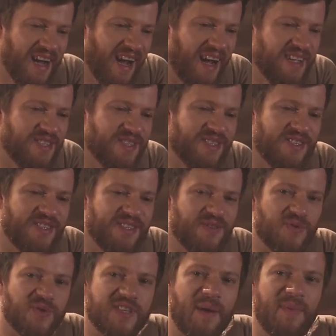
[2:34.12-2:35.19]
Antes de
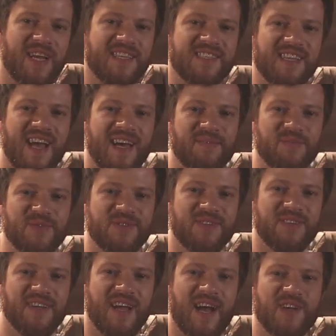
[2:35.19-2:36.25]
nos abraçarmos,
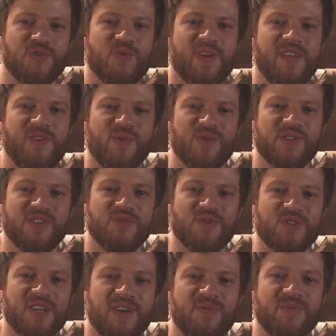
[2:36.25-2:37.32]
ajoelhou-se no
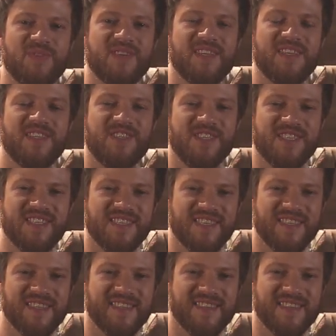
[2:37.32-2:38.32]
chão e disse: